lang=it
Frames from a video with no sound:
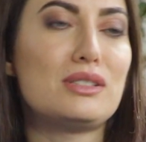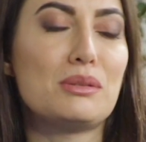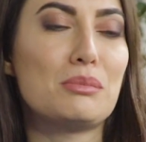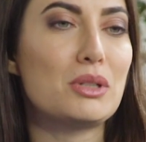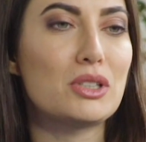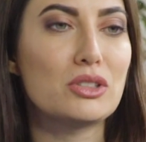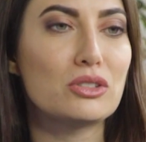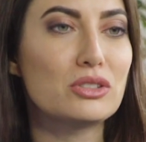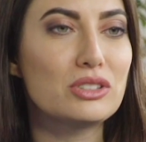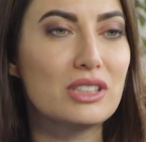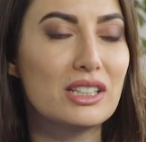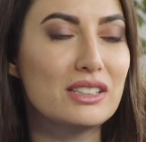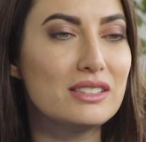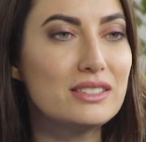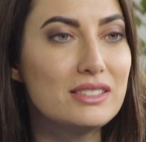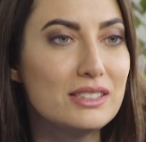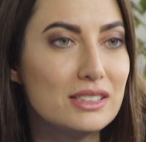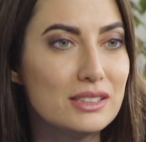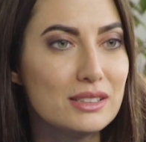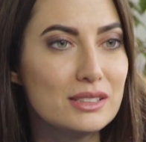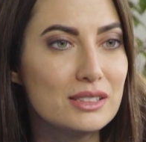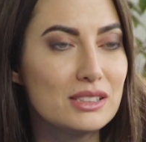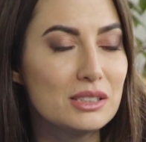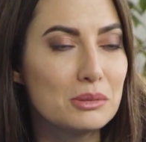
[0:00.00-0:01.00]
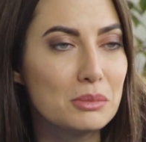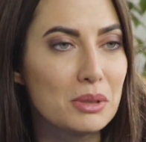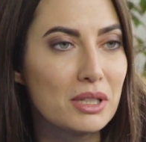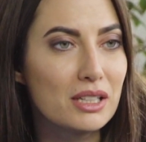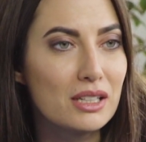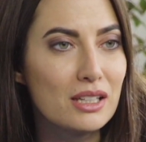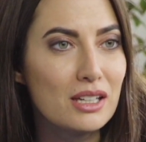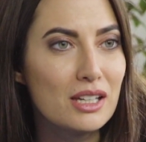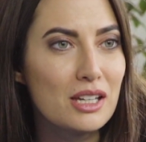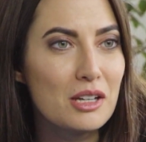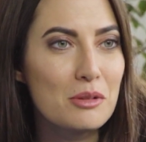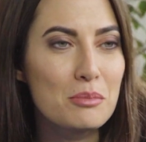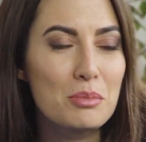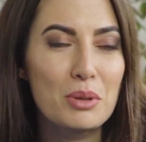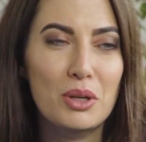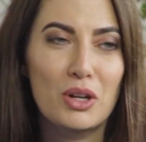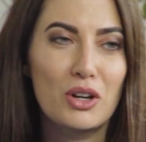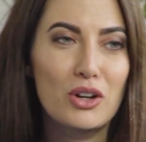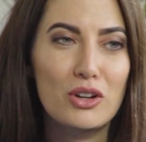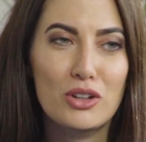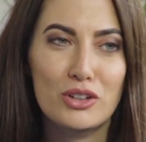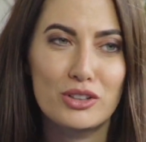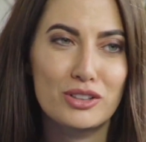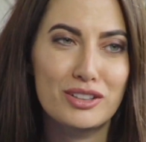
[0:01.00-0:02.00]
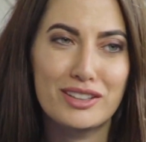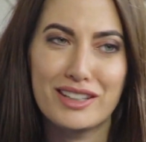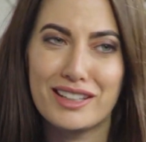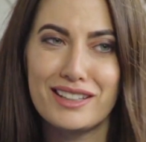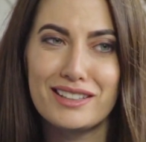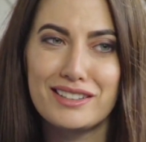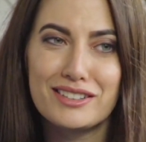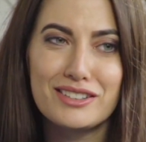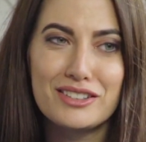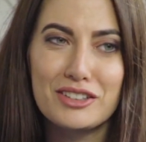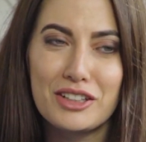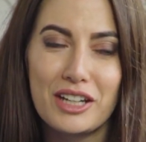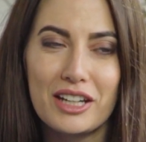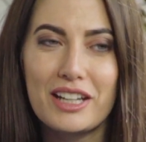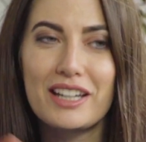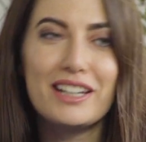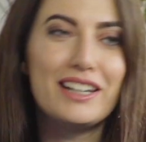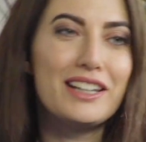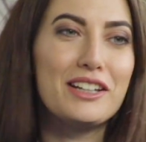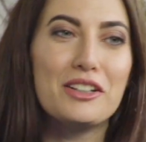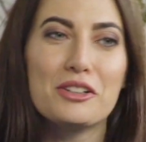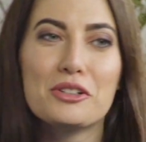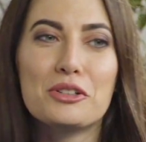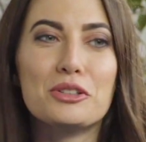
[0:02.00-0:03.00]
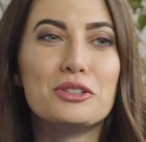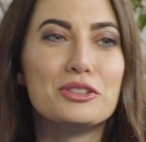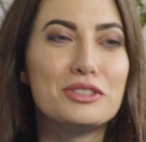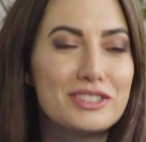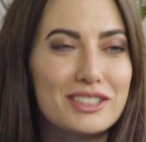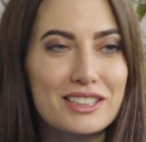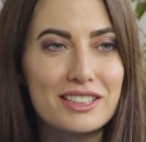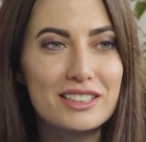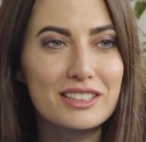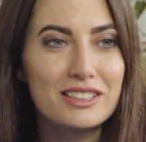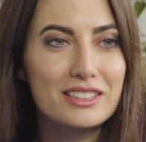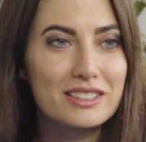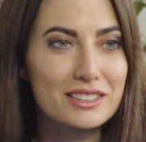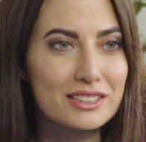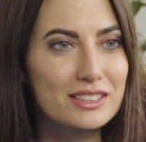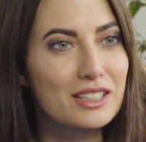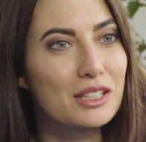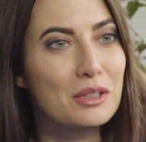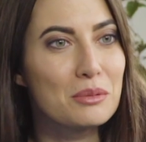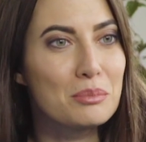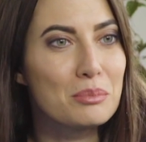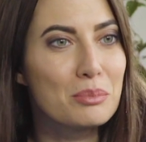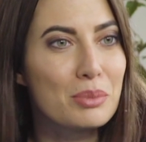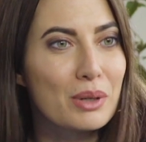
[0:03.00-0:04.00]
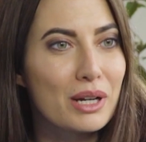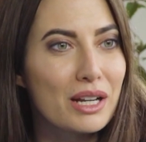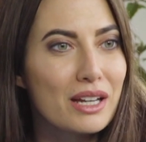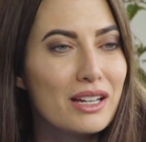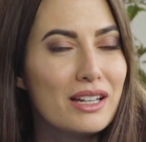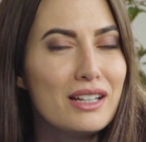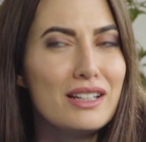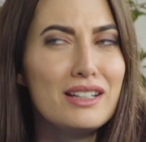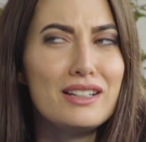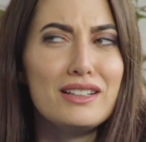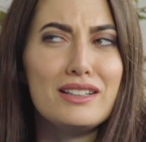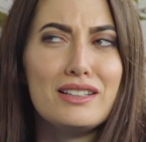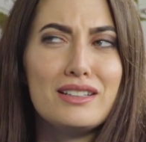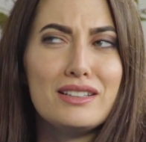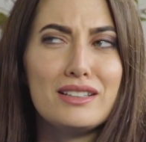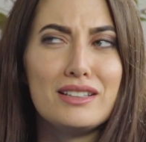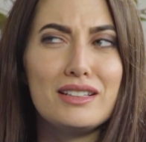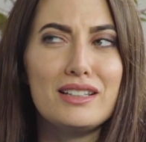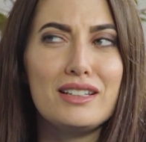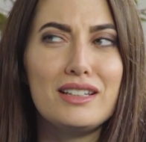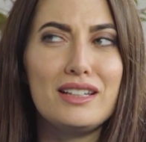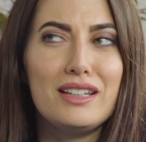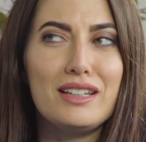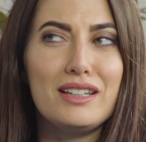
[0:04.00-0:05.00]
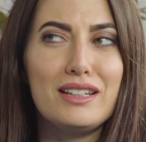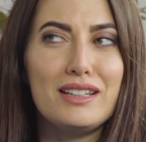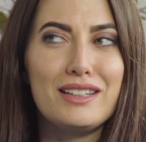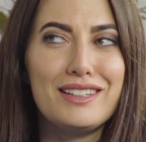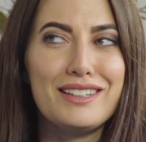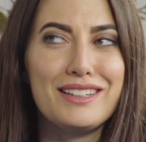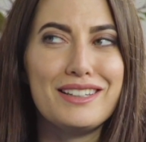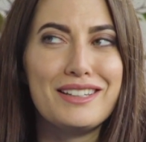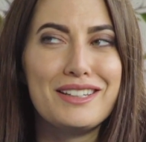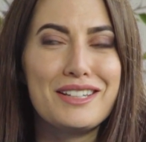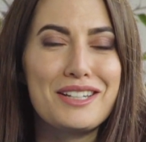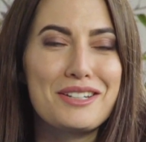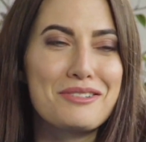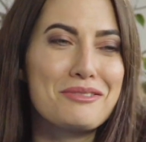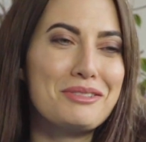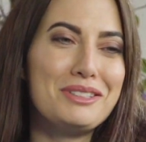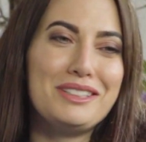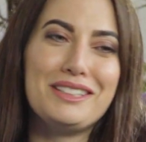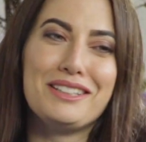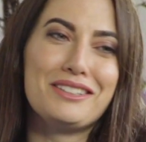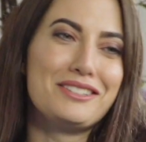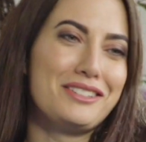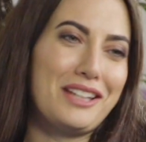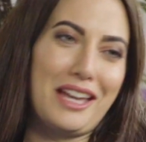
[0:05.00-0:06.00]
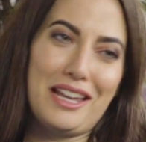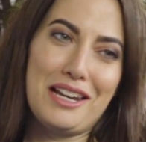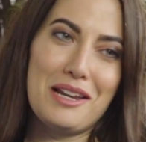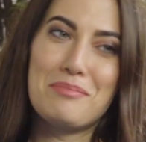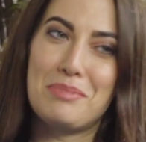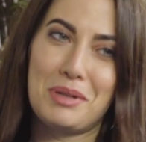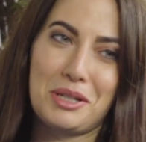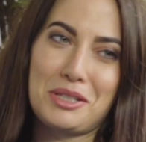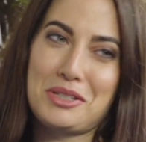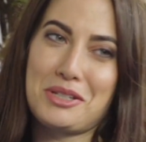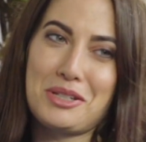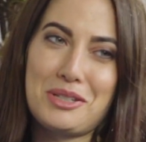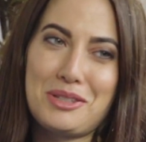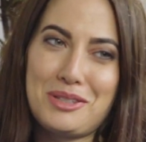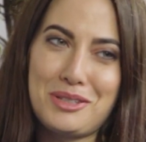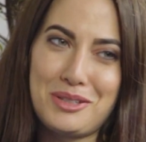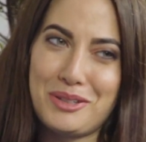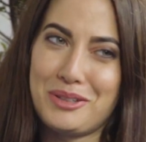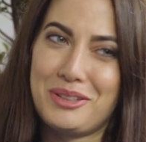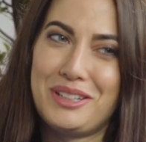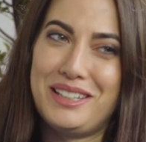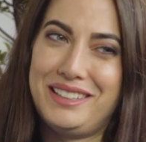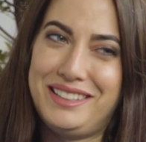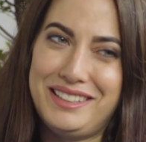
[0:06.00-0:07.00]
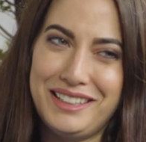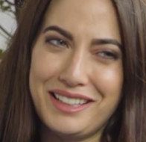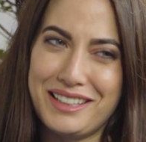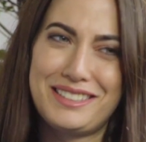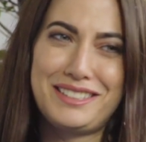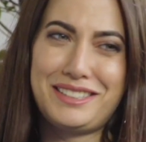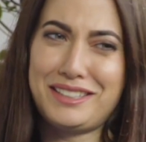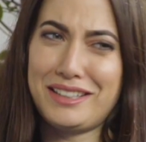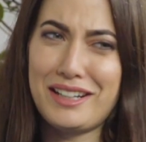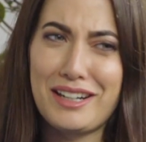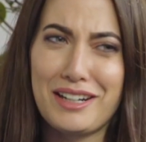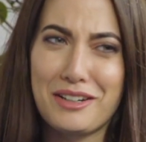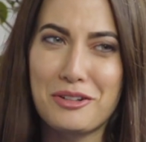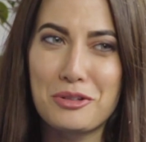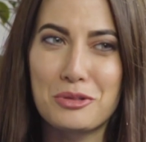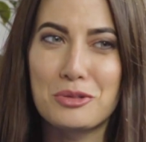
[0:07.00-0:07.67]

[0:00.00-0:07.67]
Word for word: sembrano tantissime, però non è che le incontri sempre e, e quindi non hai la percezione di essere